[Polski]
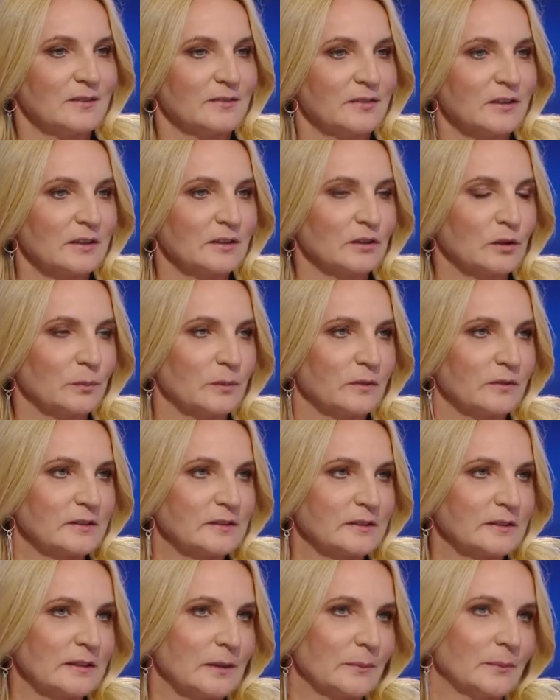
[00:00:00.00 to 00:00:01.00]
wiele do
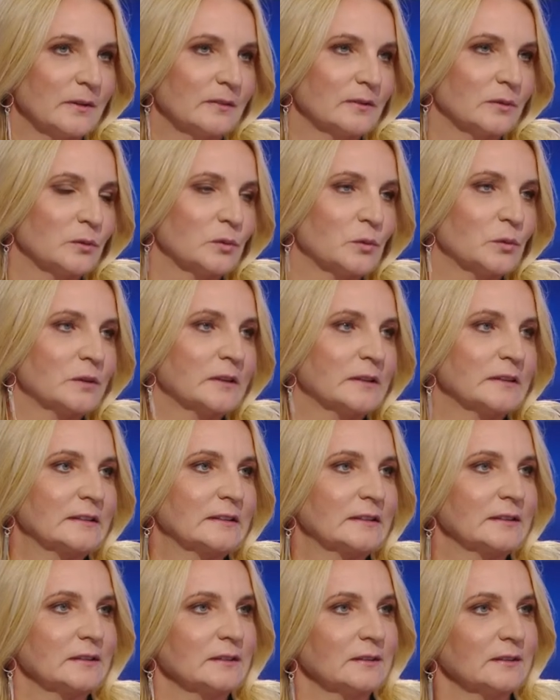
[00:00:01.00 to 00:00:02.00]
powiedzenia. Paweł Kukiz
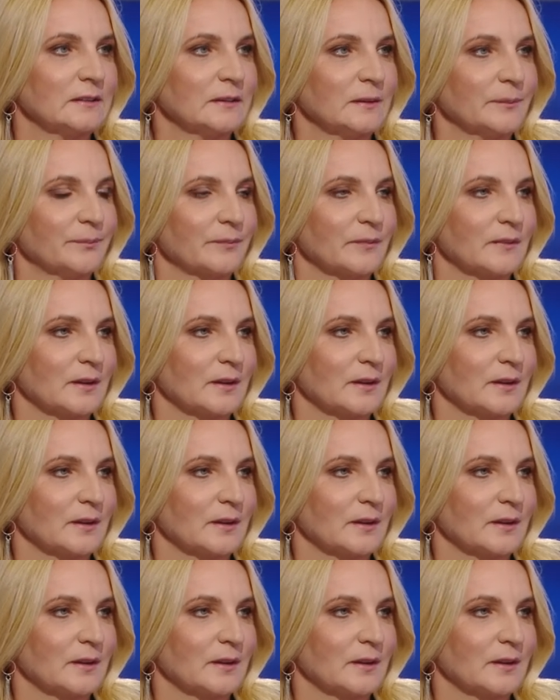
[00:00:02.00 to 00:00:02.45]
Kwiatkowski